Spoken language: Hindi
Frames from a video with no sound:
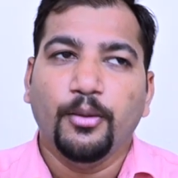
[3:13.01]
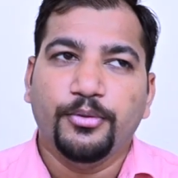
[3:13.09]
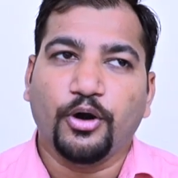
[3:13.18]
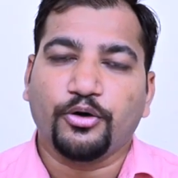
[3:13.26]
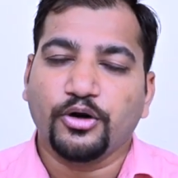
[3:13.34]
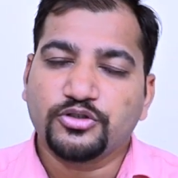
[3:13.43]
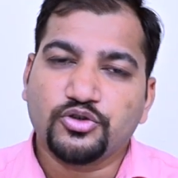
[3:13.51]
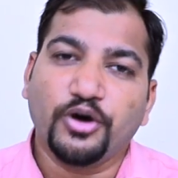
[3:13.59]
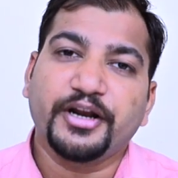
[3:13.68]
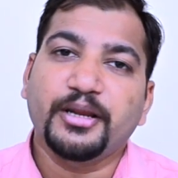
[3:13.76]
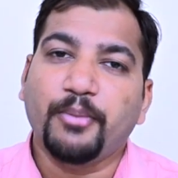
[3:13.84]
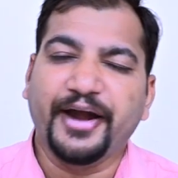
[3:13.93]
डॉक्टर उसको
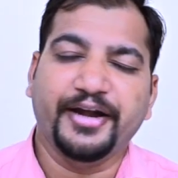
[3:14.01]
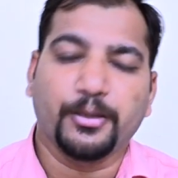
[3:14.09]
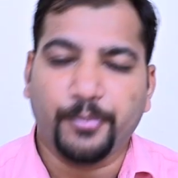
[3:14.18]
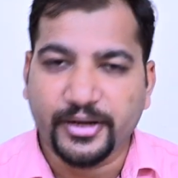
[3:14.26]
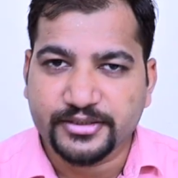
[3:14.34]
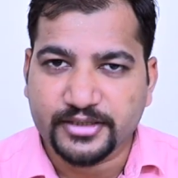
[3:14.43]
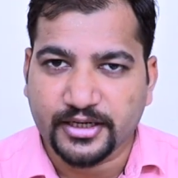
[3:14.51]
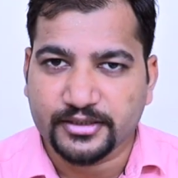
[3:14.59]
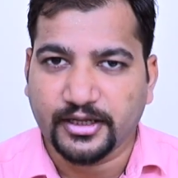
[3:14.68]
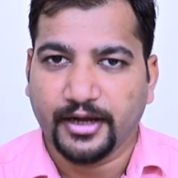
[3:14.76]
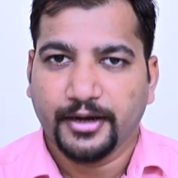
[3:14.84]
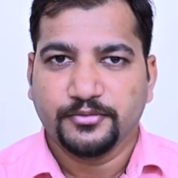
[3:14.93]
रिमाइंडर प्लेस
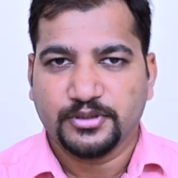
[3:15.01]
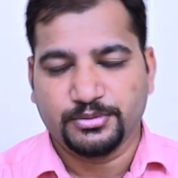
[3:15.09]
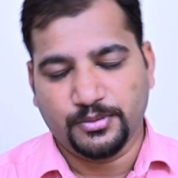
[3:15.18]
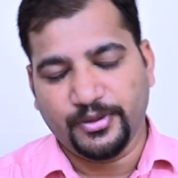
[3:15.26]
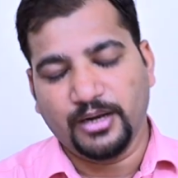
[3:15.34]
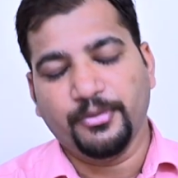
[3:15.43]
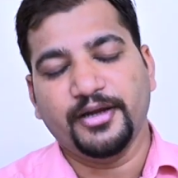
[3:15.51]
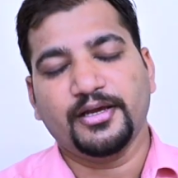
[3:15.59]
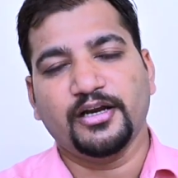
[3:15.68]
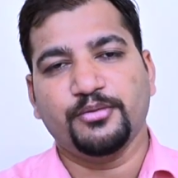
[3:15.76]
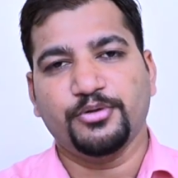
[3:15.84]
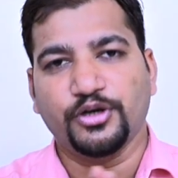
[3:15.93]
करता है सबसे पहले मेडिकल
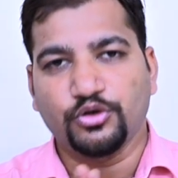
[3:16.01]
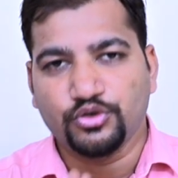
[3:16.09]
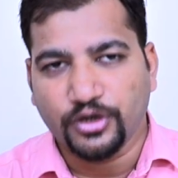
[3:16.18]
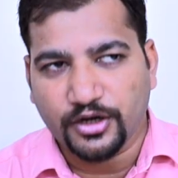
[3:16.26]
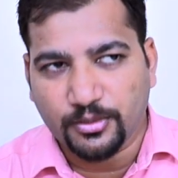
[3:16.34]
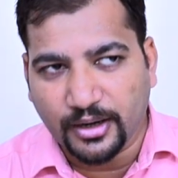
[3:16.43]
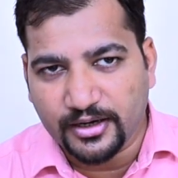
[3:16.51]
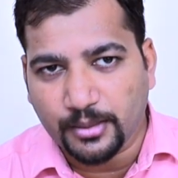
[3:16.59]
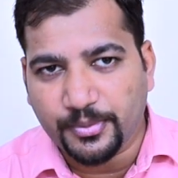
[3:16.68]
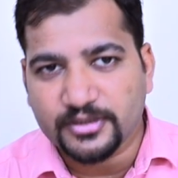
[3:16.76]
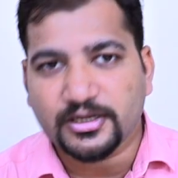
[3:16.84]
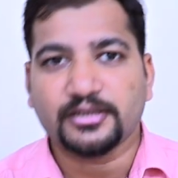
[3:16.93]
रिप्रेजेंटेटिव रिमाइंडर
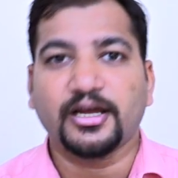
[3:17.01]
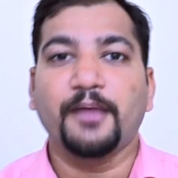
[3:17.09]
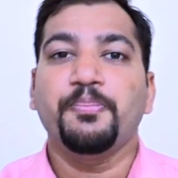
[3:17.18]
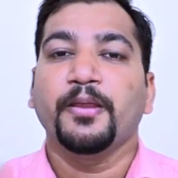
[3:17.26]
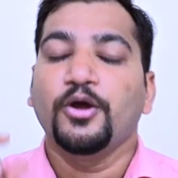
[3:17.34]
प्लेस करता है